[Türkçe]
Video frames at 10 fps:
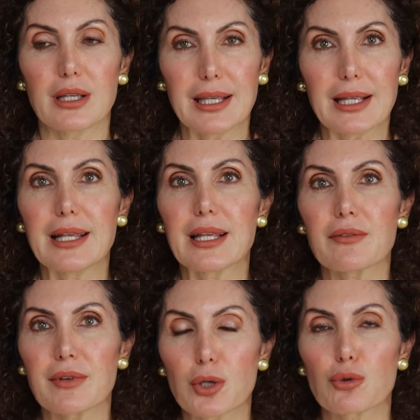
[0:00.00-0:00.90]

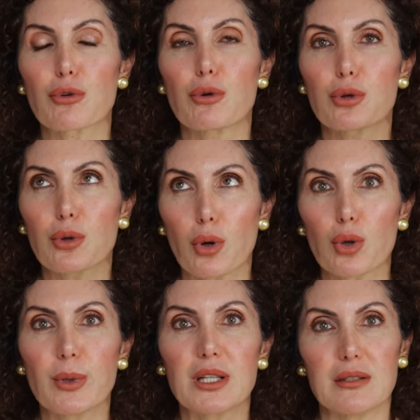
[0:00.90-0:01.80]
İyiliğin ve kötülüğün
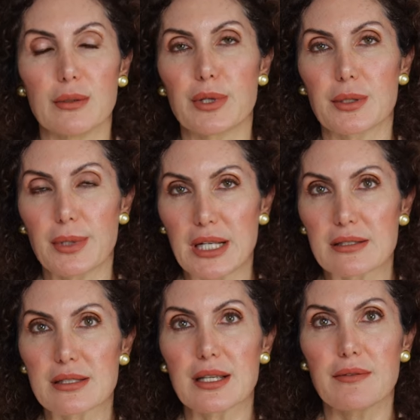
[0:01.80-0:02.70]
olmadığı bir
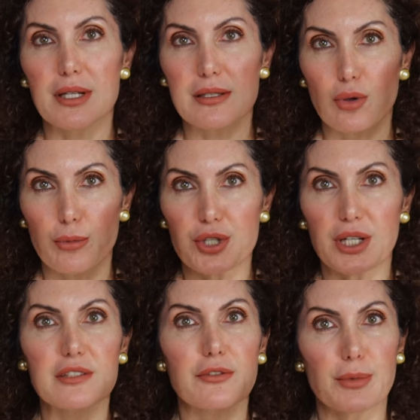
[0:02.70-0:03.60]
bilinç seviyesi,
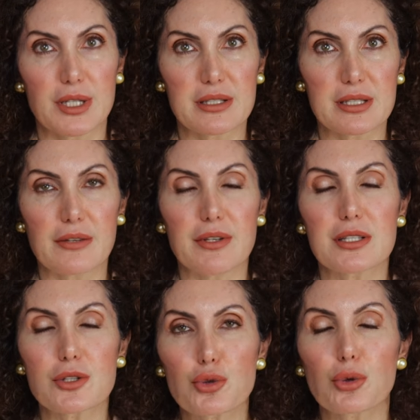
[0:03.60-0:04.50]
objektif bilinç
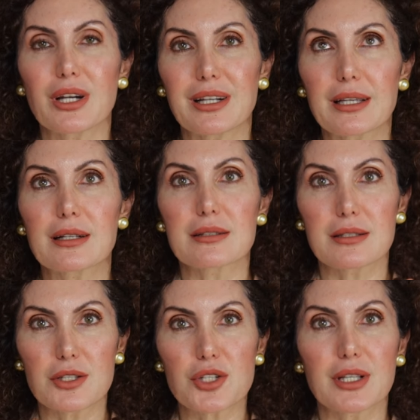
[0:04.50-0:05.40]
seviyesi. Çünkü
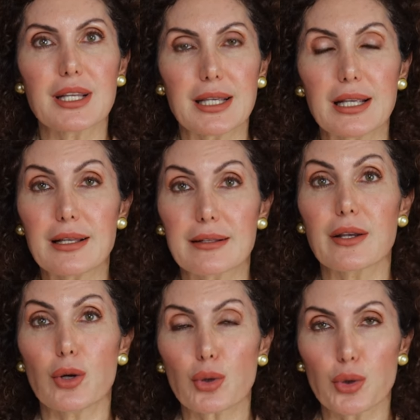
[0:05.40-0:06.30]
hakikatin içinde iyilik de
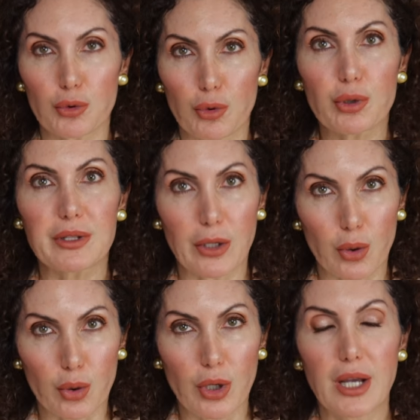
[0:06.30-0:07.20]
yok, kötülük de
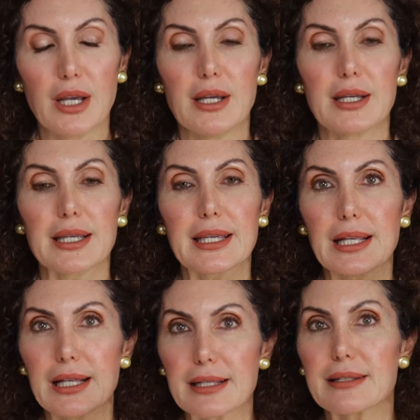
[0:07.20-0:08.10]
yok.
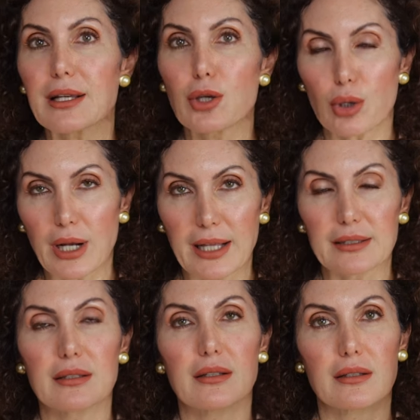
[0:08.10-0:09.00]
İyiliği de gören